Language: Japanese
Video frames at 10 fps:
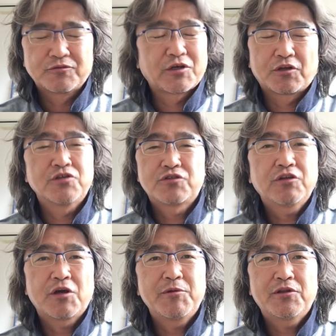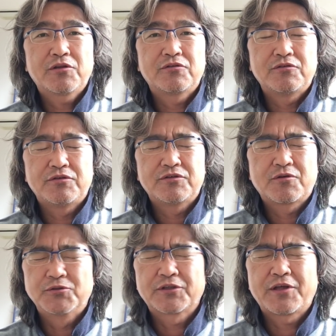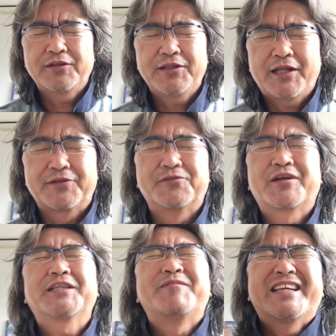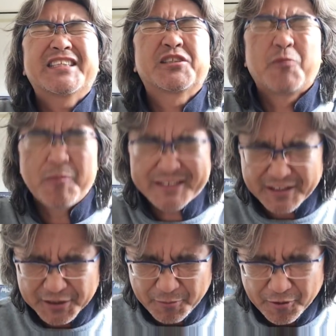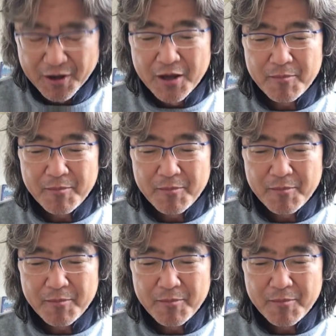沢田研二なんでやめんだコンサートやんねんだって言ってる方もいらっしゃると思いますけれども